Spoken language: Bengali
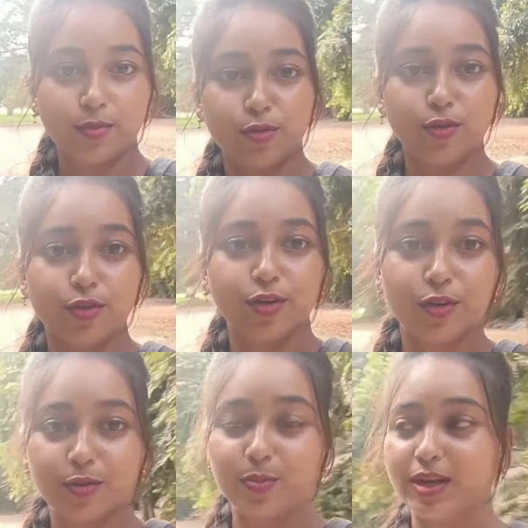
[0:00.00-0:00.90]
পুরো
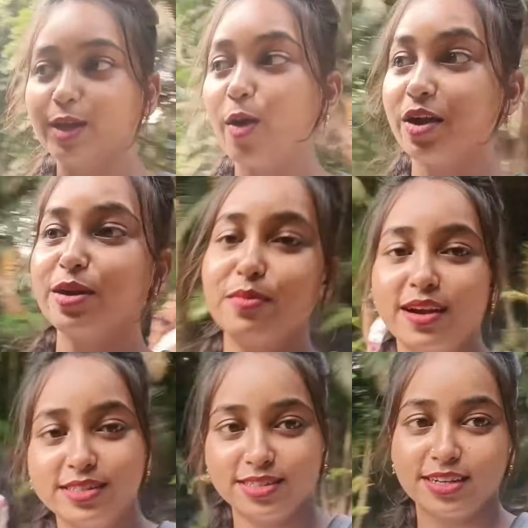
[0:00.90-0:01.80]
মানে গড়ের
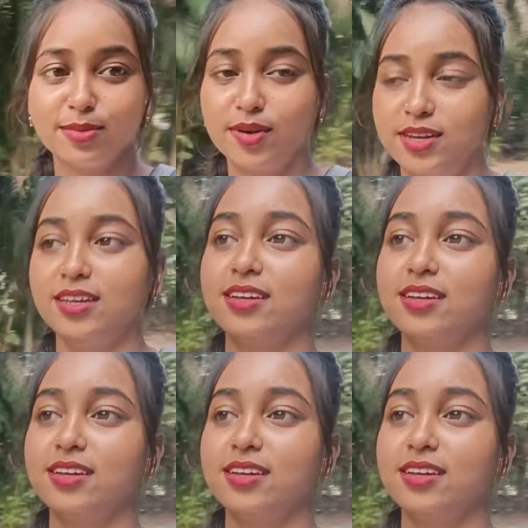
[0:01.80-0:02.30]
মাঠ যেটাকে বলে